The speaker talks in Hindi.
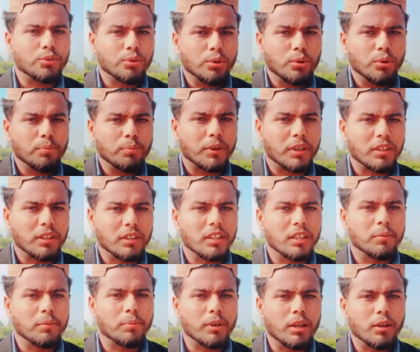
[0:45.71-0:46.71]
जो
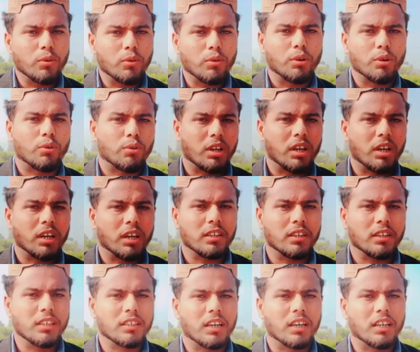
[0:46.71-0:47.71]
परिंदे बिल्कुल खुराक
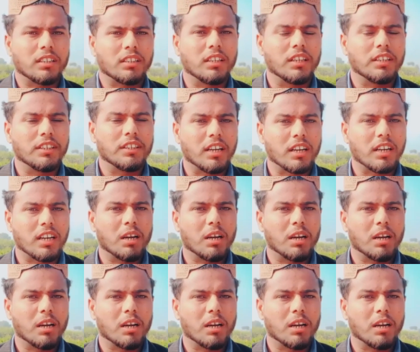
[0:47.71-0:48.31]
नहीं खाते या